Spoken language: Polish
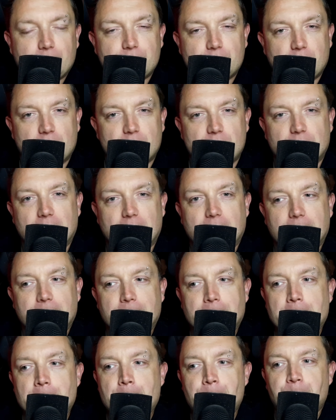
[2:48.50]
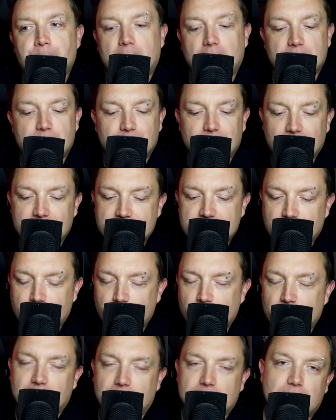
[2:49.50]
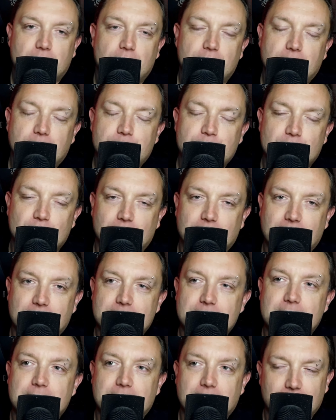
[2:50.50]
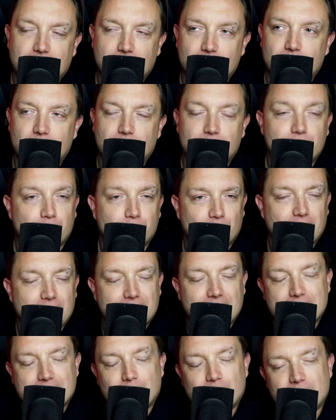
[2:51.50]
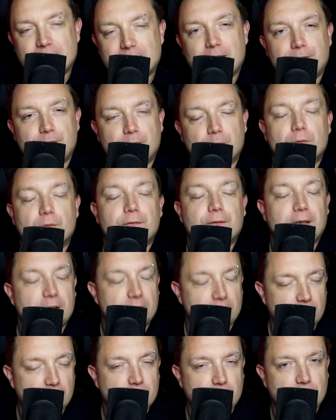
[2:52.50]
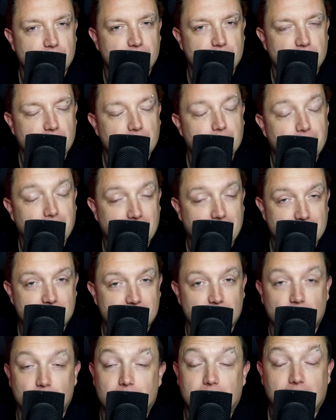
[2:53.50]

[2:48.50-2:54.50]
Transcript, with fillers: wcześniej, ale animacja poklatkowa przy okazji tego, w ogóle tej całej serii filmów jest rzeczywiście bardzo dobra.